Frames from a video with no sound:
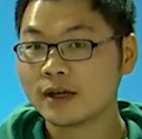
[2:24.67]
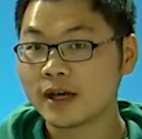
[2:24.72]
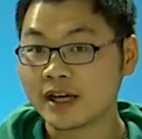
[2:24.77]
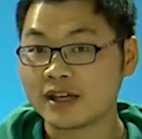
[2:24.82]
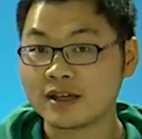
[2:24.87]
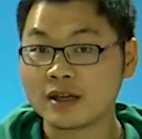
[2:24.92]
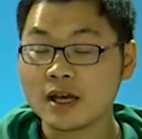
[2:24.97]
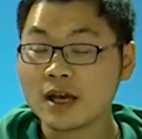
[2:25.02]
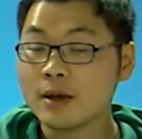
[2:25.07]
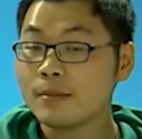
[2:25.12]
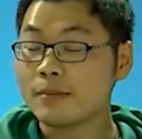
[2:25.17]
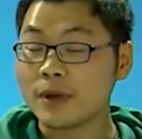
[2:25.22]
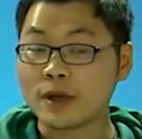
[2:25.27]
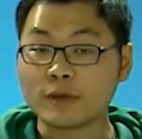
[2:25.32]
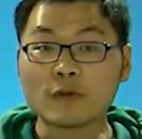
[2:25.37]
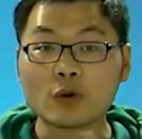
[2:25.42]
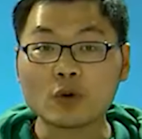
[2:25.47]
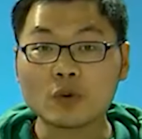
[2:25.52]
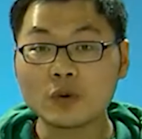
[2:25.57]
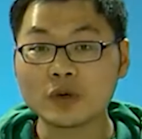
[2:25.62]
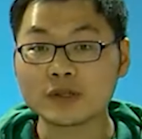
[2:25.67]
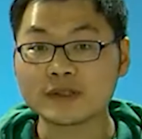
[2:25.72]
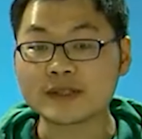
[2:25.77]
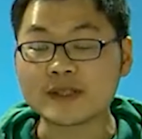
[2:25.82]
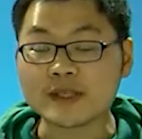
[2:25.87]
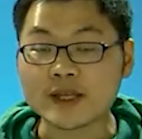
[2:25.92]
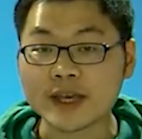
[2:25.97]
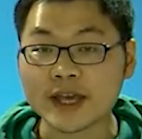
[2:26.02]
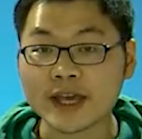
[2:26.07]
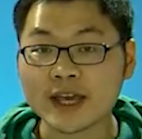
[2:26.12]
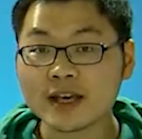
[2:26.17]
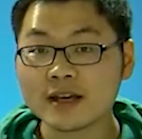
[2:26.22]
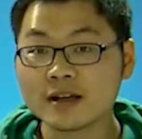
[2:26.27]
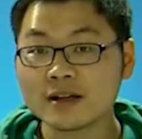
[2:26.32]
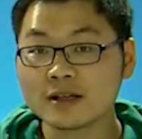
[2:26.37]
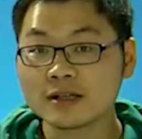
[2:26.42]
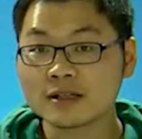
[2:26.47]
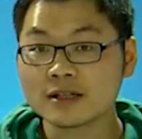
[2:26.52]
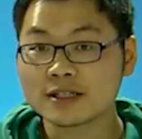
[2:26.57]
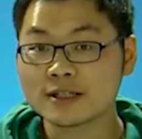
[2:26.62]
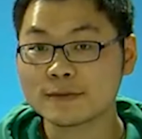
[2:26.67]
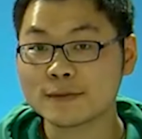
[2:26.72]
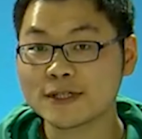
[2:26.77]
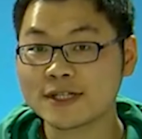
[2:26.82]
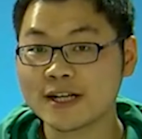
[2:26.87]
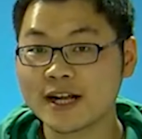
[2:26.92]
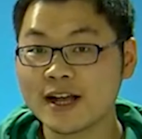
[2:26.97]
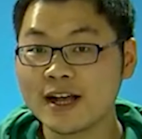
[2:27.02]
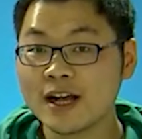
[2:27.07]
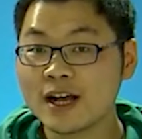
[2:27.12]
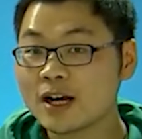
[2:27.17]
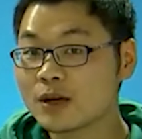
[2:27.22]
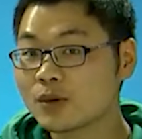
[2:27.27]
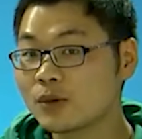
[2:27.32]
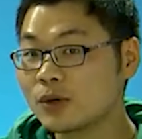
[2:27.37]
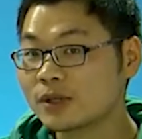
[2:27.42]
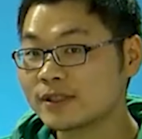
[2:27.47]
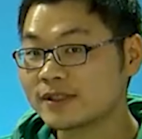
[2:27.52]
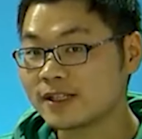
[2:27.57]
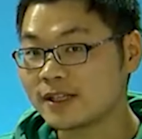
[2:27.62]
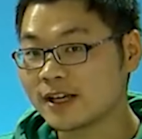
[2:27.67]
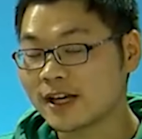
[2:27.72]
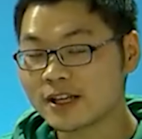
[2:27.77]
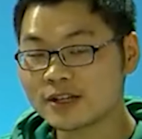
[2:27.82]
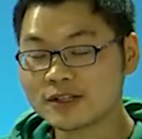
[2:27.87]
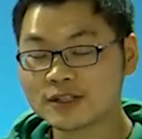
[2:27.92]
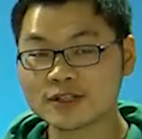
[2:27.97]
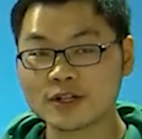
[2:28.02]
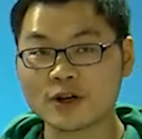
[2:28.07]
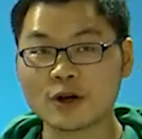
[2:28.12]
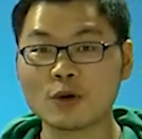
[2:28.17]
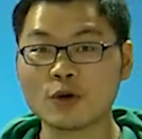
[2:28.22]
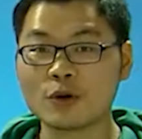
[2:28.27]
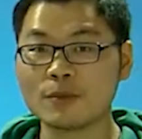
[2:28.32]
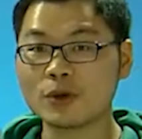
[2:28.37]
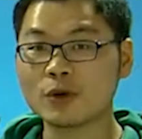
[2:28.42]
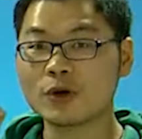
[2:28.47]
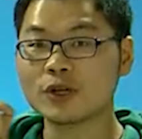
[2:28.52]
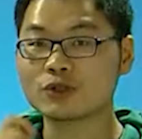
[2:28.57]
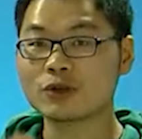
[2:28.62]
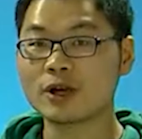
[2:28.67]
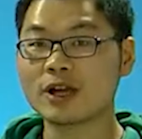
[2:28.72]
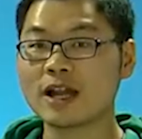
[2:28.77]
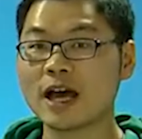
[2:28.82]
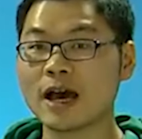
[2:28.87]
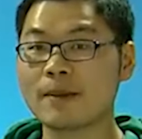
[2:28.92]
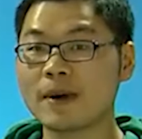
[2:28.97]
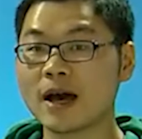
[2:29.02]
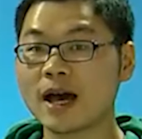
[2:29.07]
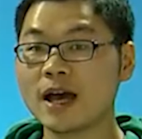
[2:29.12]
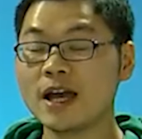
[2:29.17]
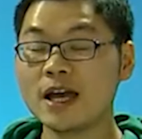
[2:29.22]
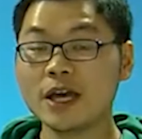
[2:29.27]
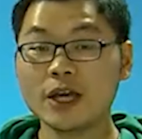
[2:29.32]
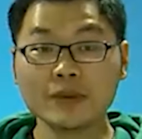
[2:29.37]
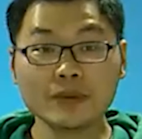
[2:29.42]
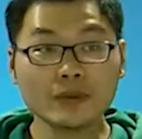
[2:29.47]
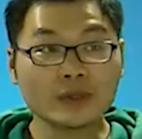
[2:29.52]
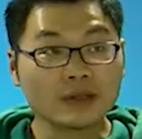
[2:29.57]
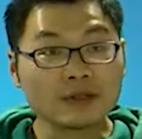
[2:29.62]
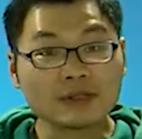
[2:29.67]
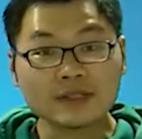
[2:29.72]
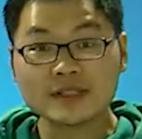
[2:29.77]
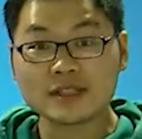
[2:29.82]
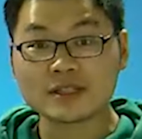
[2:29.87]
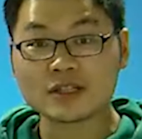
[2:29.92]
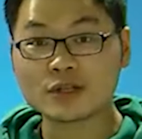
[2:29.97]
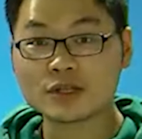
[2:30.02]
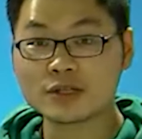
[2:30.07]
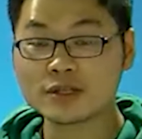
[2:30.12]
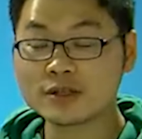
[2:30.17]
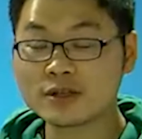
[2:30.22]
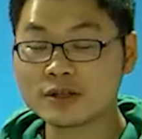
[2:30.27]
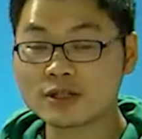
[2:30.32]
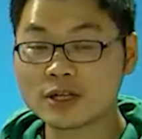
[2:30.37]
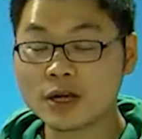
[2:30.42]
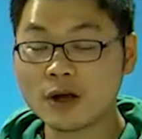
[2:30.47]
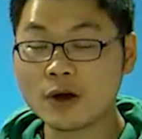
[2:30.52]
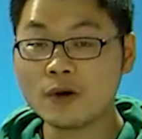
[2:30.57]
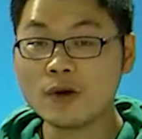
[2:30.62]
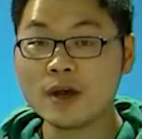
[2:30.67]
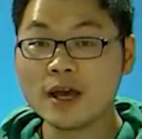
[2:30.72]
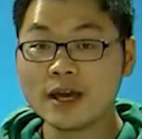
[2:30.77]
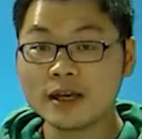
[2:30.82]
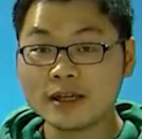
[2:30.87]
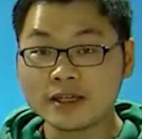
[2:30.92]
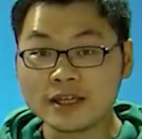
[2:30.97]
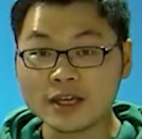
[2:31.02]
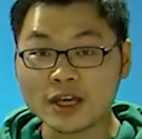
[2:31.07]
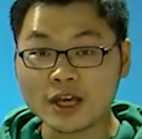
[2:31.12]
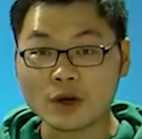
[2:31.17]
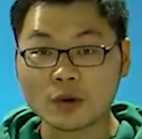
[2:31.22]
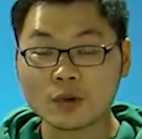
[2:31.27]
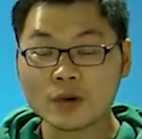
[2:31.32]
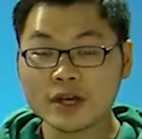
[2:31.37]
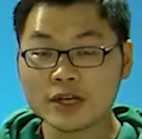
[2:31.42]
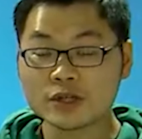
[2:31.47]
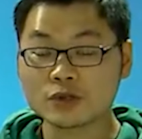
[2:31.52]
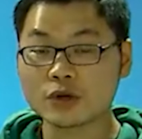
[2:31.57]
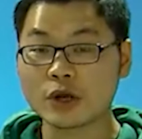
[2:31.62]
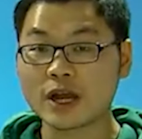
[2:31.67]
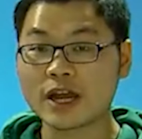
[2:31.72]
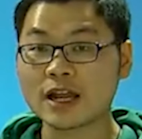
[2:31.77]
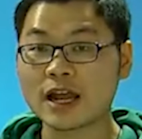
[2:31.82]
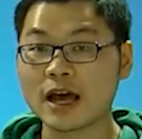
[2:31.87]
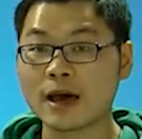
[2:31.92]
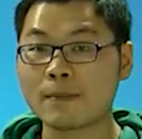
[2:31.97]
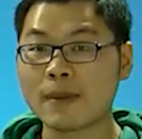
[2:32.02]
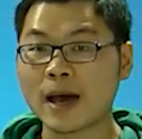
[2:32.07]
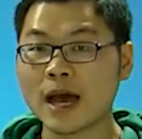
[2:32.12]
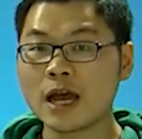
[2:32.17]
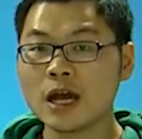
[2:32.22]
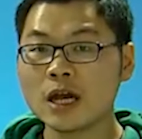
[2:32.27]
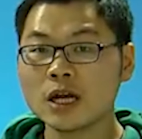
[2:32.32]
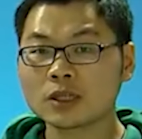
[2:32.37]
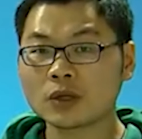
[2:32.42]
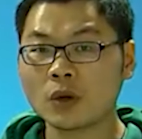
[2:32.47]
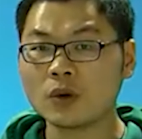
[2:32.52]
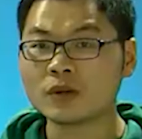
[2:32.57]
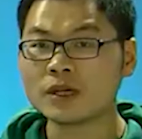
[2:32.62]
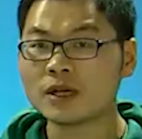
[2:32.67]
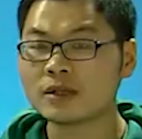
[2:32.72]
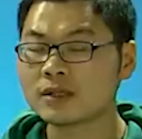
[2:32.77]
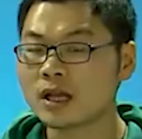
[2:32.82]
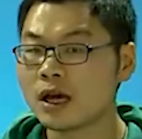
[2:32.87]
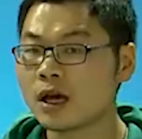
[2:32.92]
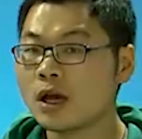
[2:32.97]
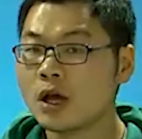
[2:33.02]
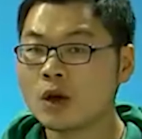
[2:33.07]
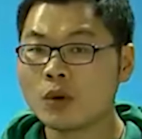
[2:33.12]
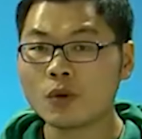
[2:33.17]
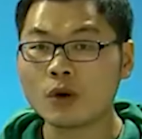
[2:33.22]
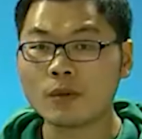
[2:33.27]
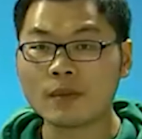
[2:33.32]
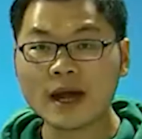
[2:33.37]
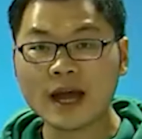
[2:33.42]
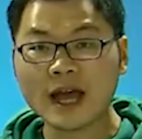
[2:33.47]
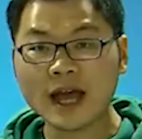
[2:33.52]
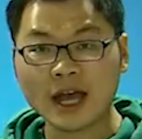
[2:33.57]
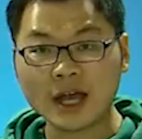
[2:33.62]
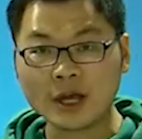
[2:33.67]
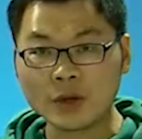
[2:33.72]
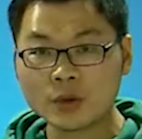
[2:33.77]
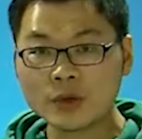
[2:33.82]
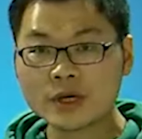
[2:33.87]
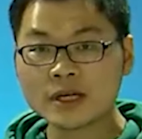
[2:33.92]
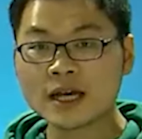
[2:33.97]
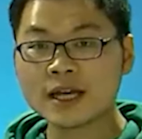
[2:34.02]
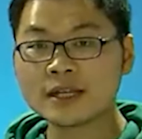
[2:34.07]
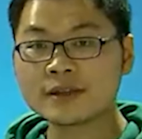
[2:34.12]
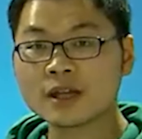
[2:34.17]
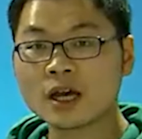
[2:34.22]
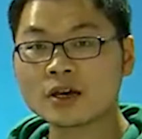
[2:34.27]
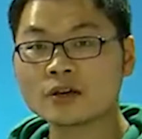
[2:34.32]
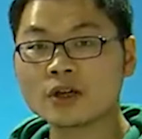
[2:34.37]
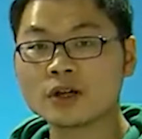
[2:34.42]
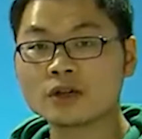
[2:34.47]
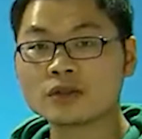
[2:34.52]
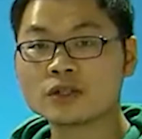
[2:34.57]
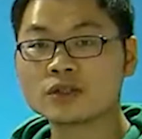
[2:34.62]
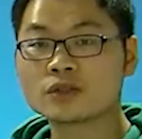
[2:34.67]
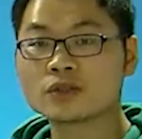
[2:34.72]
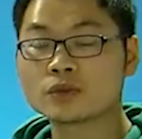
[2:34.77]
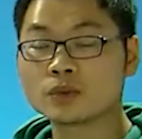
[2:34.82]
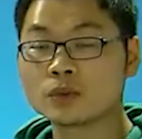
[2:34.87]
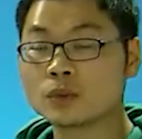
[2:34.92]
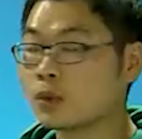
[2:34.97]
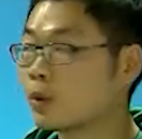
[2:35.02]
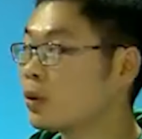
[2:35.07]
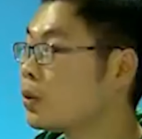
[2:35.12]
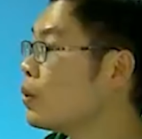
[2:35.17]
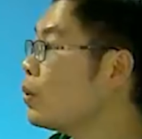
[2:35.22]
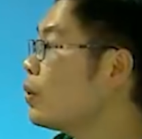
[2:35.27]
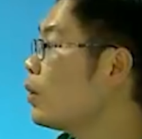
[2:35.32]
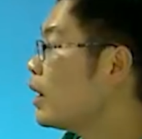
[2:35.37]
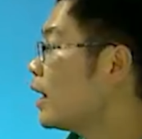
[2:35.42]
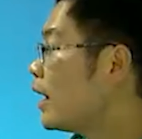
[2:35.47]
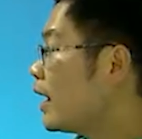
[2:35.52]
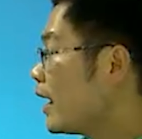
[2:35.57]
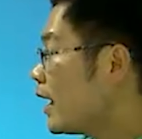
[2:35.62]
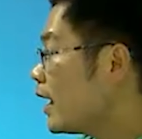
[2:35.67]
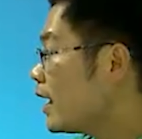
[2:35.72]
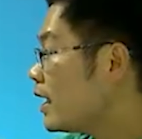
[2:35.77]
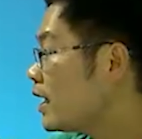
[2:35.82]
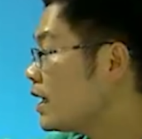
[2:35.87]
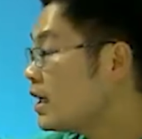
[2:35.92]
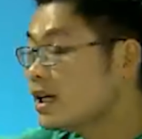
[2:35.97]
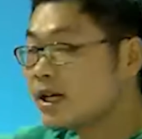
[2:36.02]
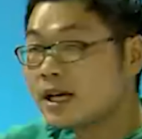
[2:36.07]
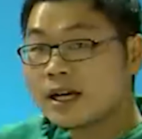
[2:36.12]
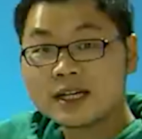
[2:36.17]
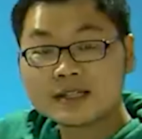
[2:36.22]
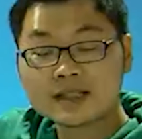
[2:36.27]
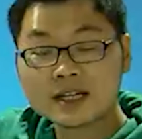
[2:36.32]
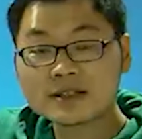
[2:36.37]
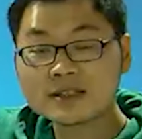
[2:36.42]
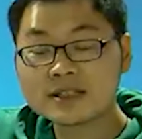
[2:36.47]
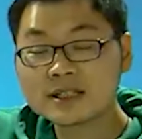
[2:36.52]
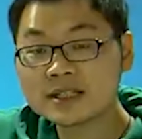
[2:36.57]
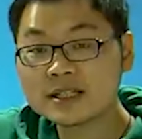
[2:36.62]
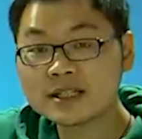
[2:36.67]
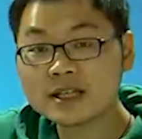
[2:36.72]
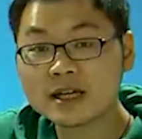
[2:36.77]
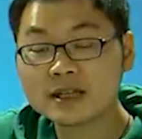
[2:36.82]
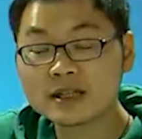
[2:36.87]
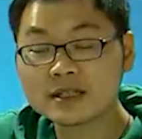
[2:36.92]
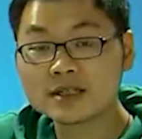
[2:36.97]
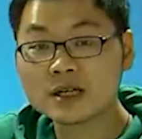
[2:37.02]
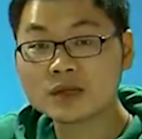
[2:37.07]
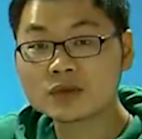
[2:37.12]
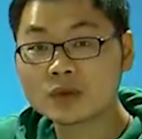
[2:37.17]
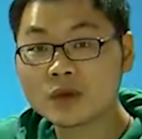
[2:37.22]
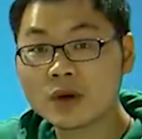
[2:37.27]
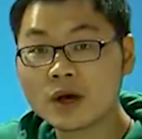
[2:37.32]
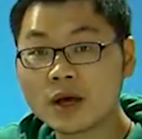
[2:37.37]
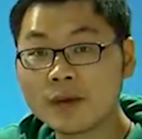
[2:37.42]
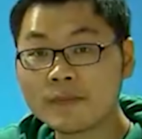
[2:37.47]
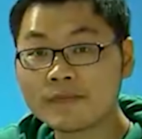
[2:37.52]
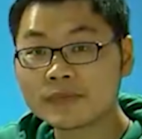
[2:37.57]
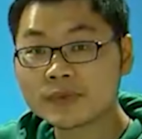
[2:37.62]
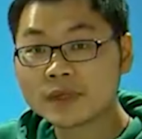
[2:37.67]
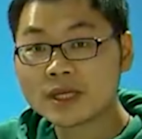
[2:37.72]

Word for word: 哎，每逢过节，是不是？过节的时候我们会吹喇叭，遇到喜事的时候也会吹喇叭。同样的，我们还会看到有一组，哎，像这样的叫做。